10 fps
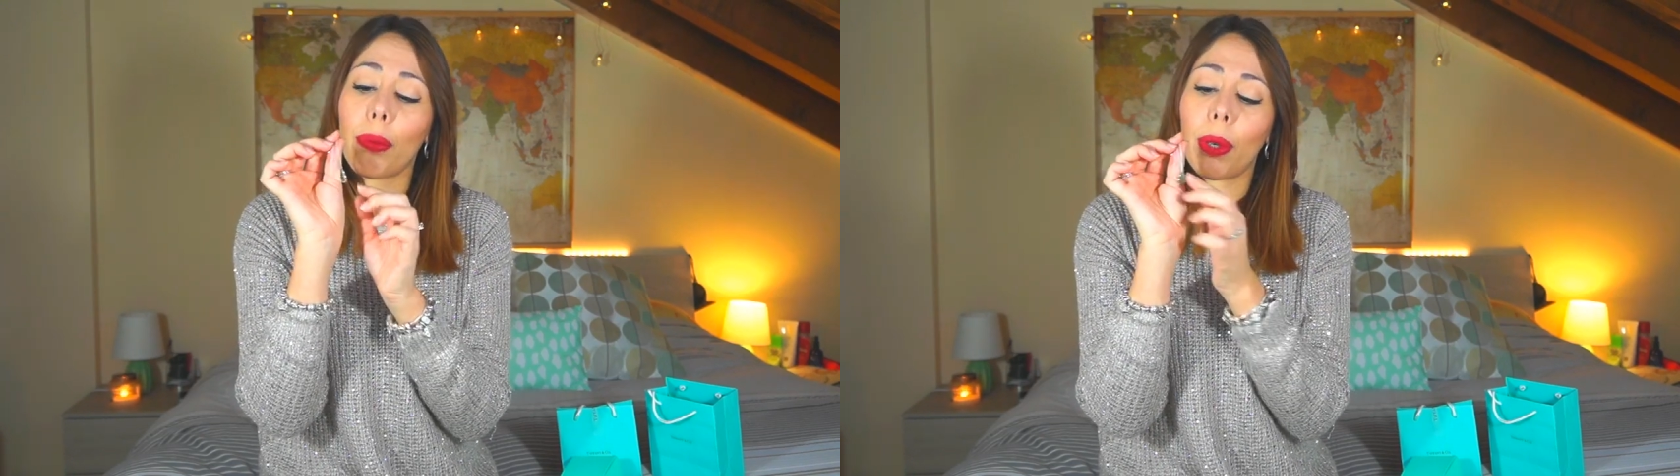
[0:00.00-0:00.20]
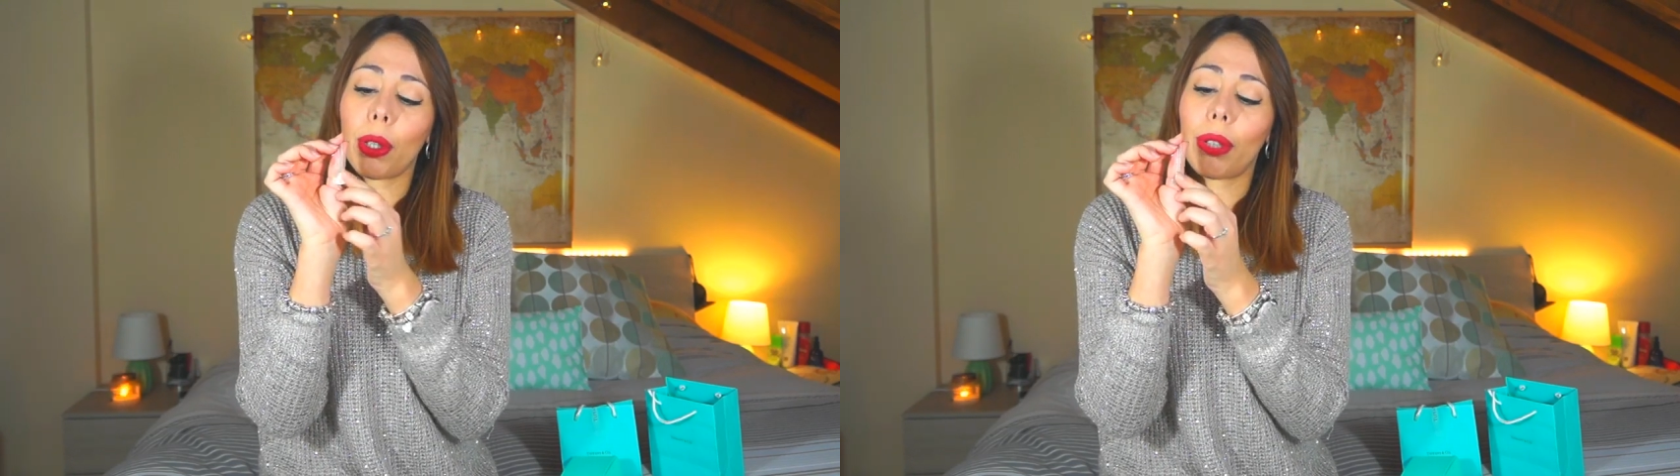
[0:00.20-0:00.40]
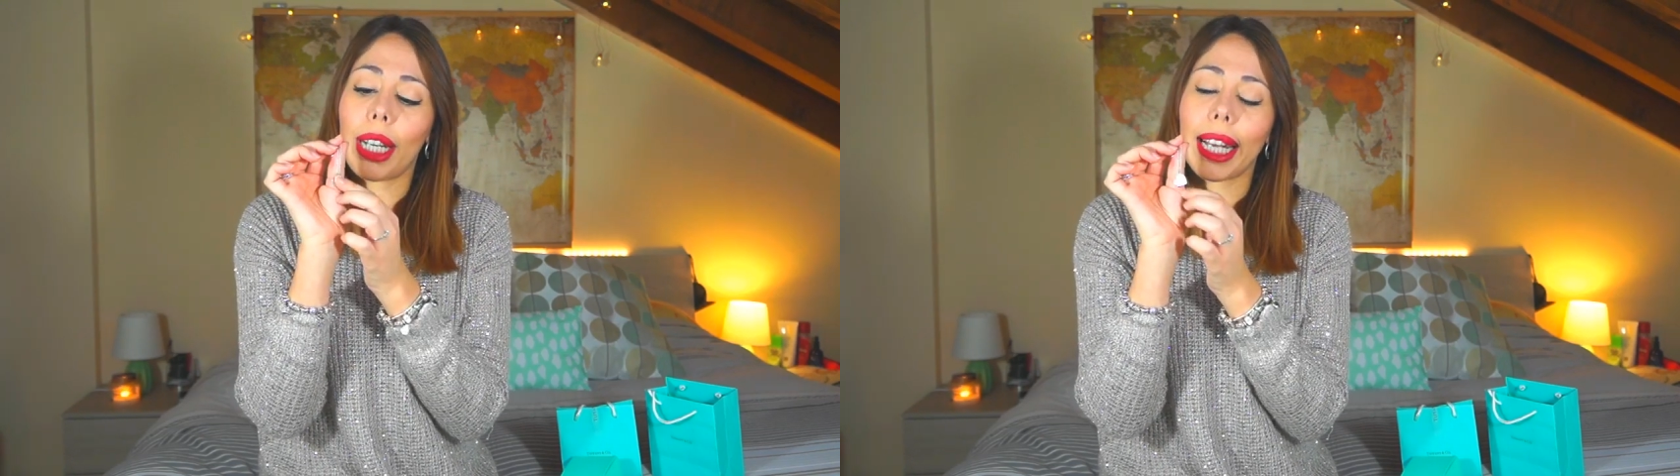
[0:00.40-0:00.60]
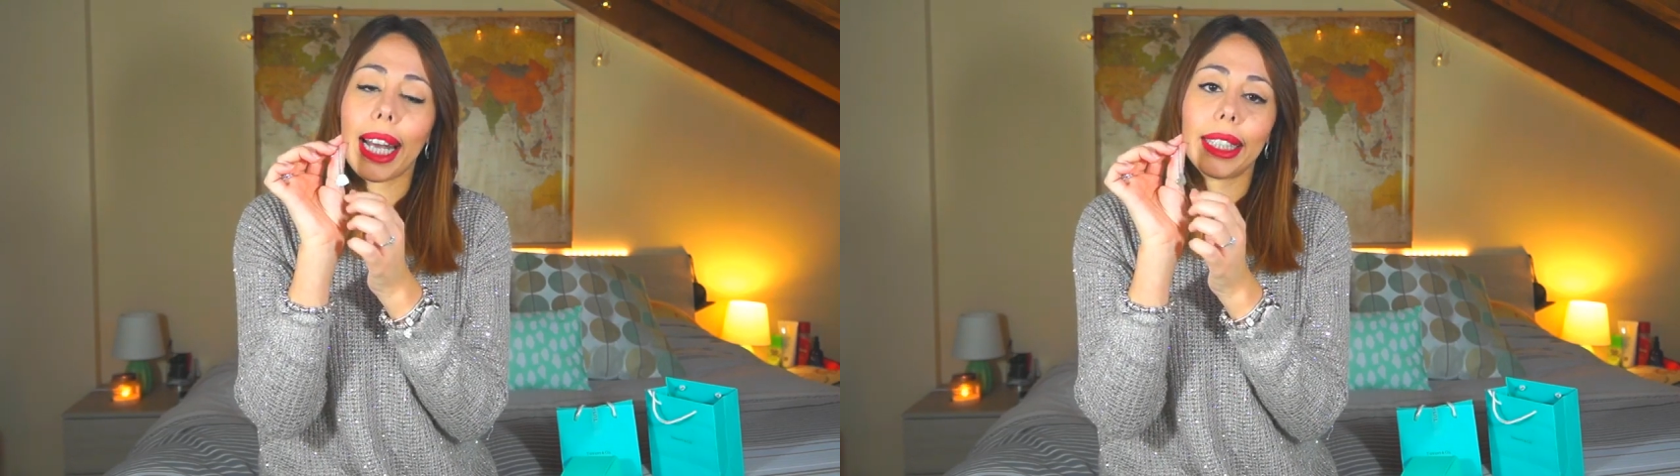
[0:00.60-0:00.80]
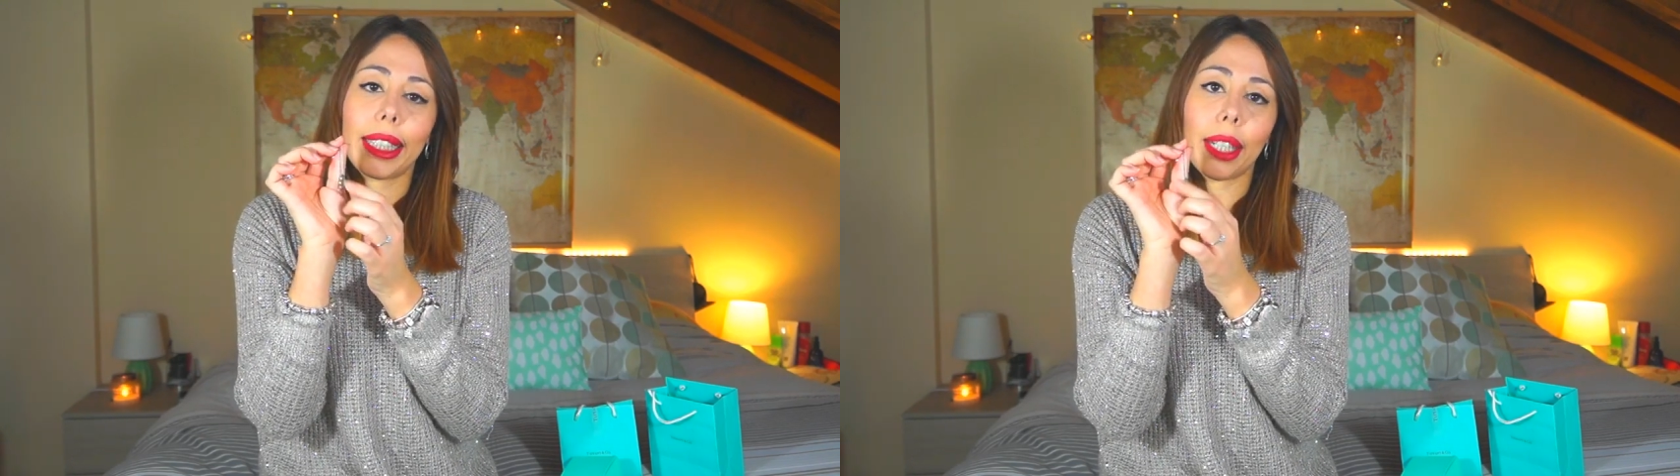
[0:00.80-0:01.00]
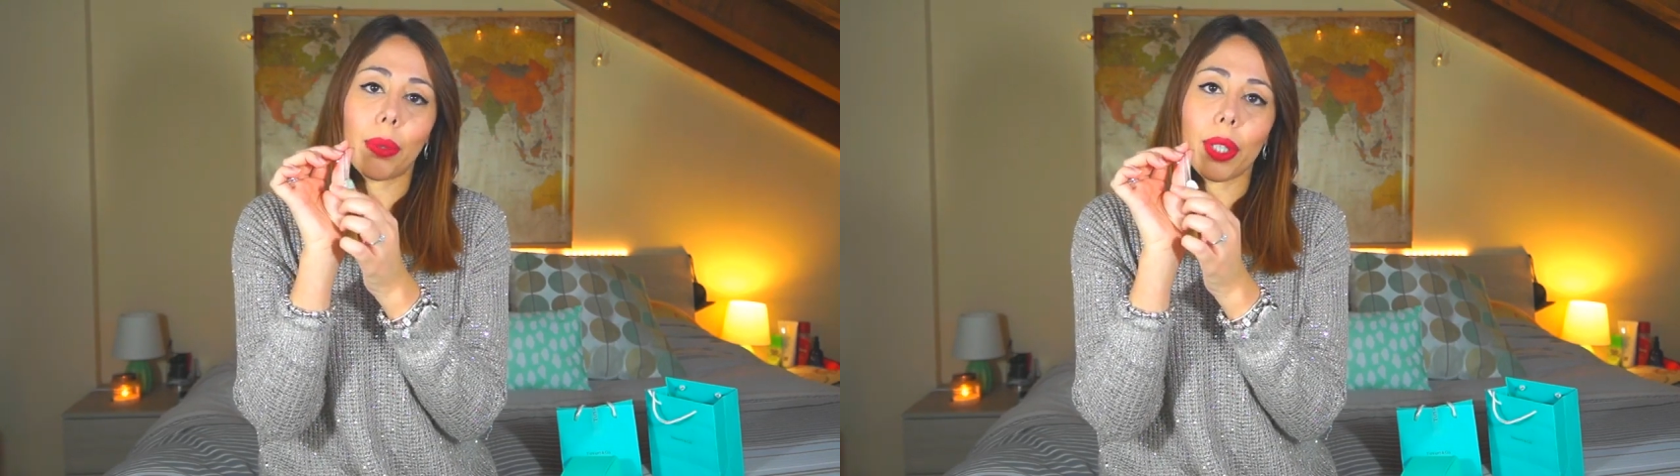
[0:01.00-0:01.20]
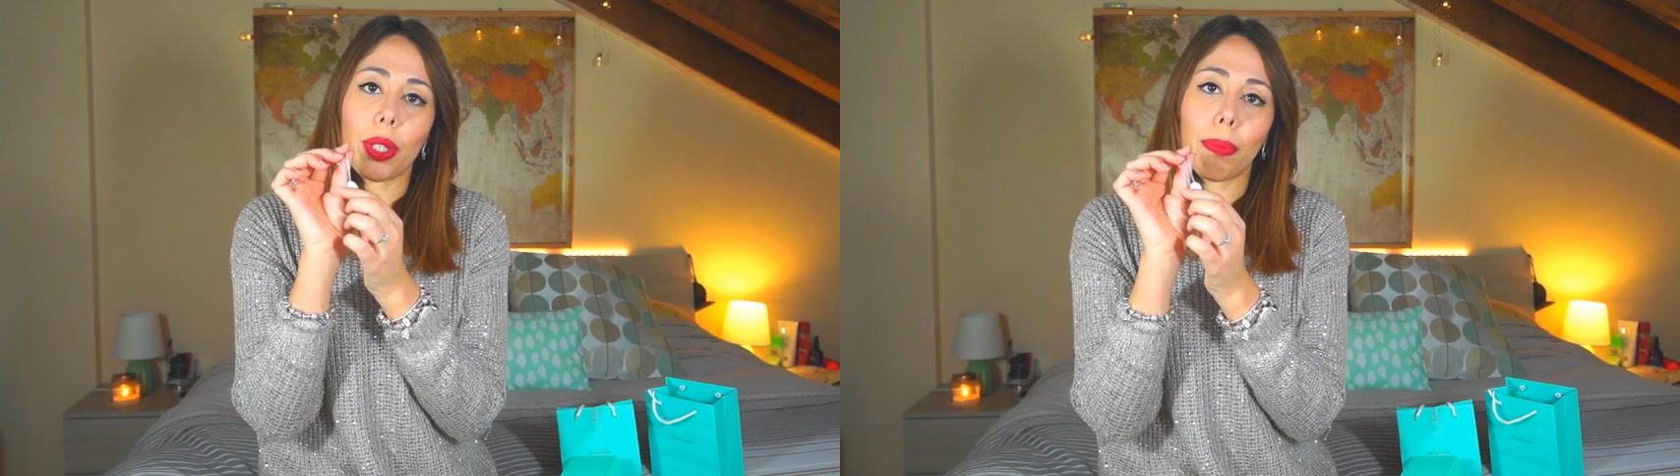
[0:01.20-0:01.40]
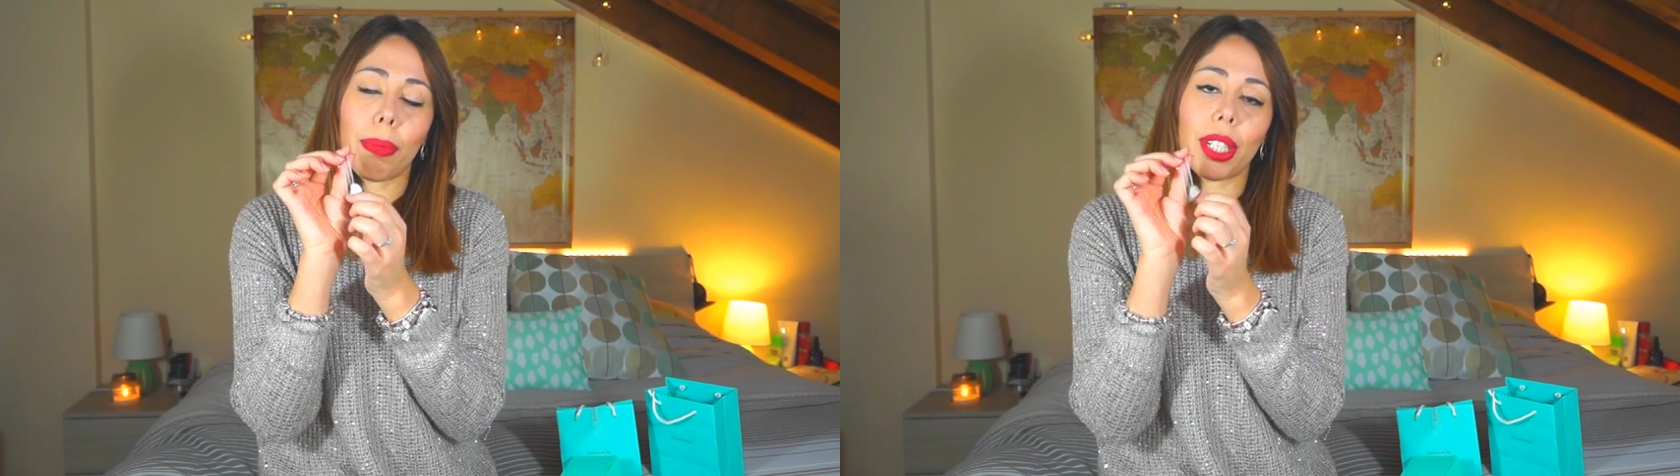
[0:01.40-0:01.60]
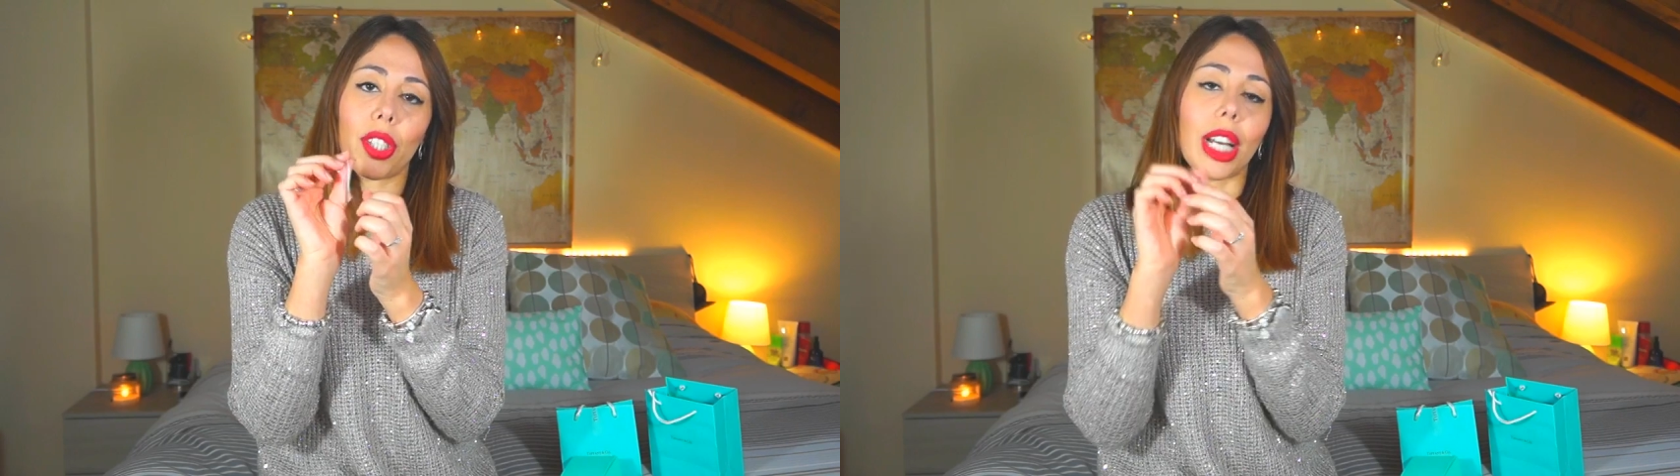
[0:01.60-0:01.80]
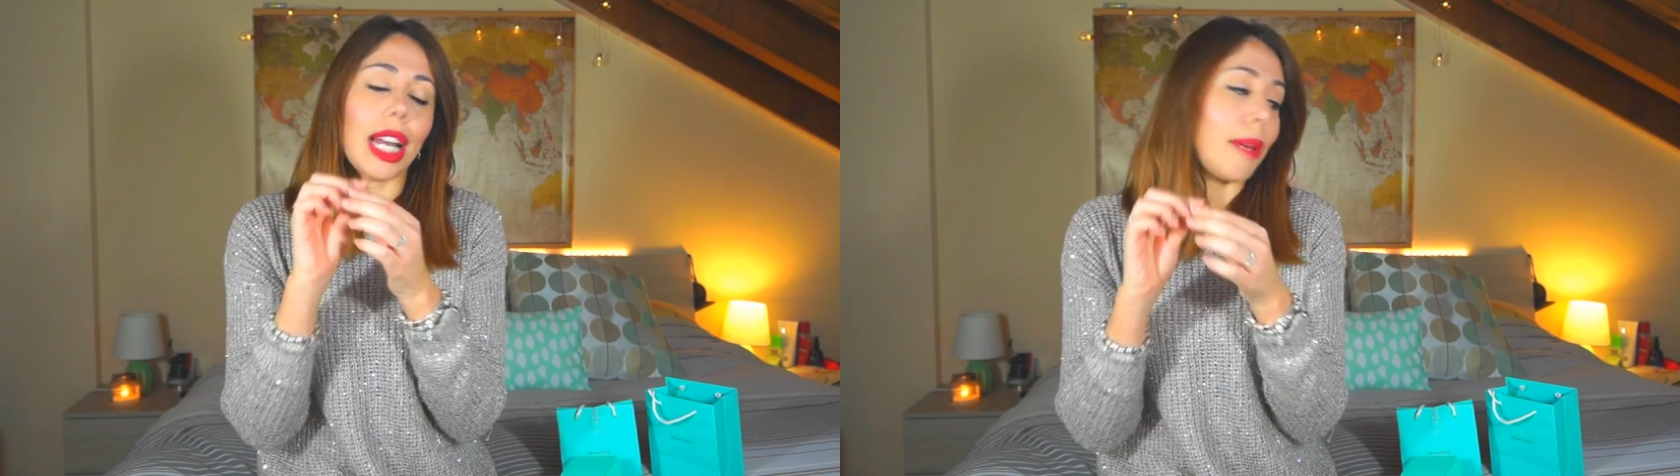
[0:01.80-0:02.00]
è molto elegante questo
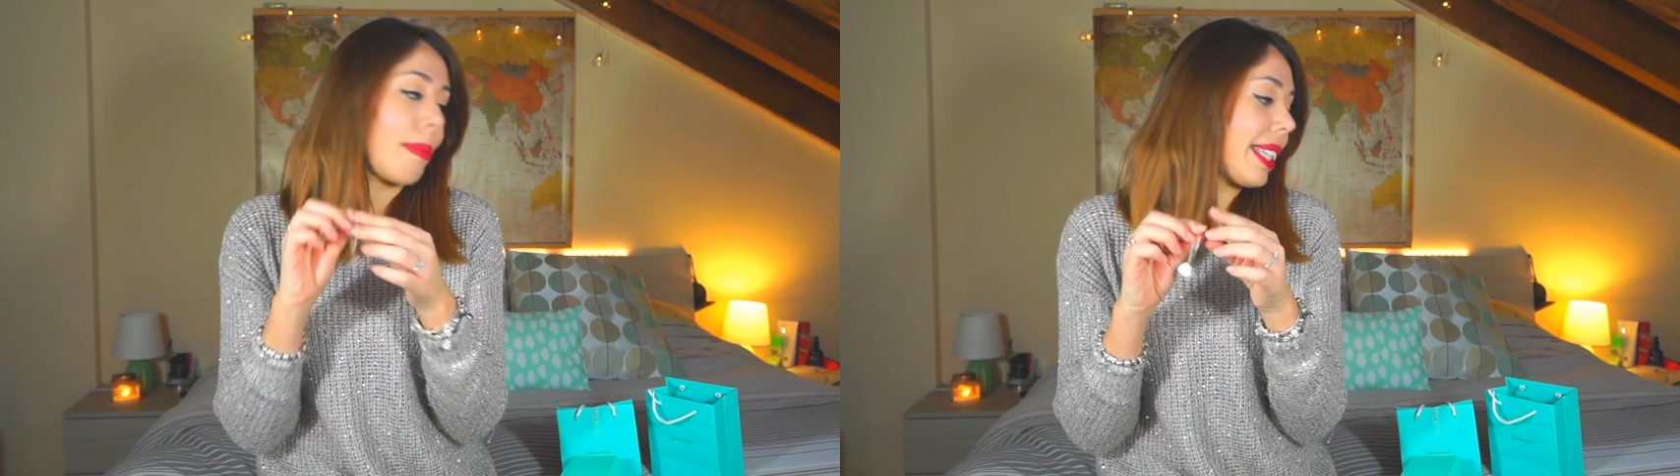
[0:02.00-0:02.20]
bracciale,